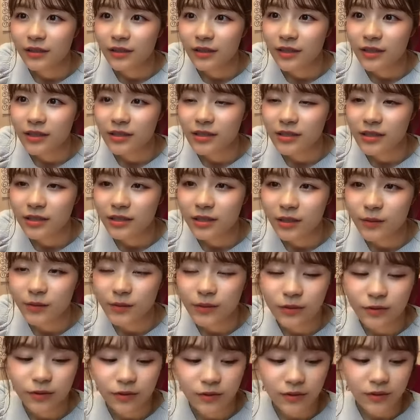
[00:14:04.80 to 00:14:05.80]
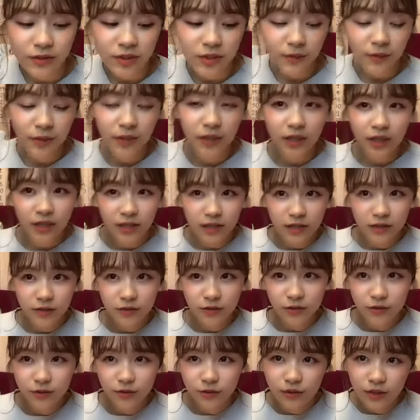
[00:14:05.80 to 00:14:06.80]
私が食べるとくしゃみが出ちゃう
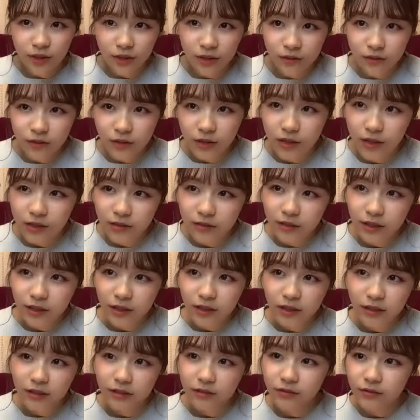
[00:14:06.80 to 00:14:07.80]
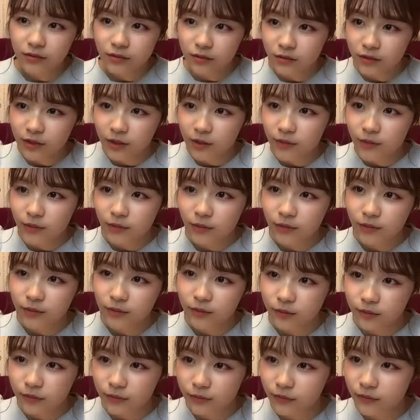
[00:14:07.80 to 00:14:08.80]
チョコレートがあるからそれを食べよ
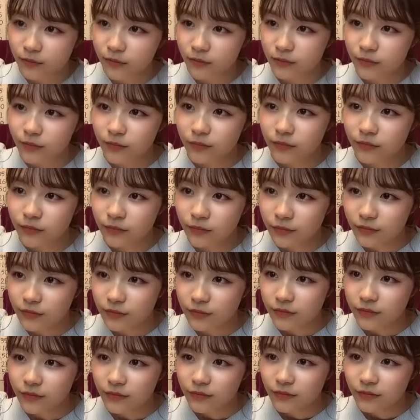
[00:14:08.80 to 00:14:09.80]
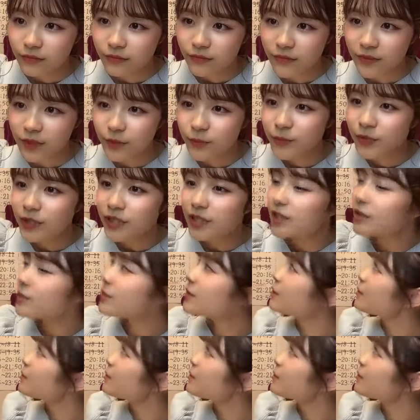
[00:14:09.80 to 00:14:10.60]
うでもニキビ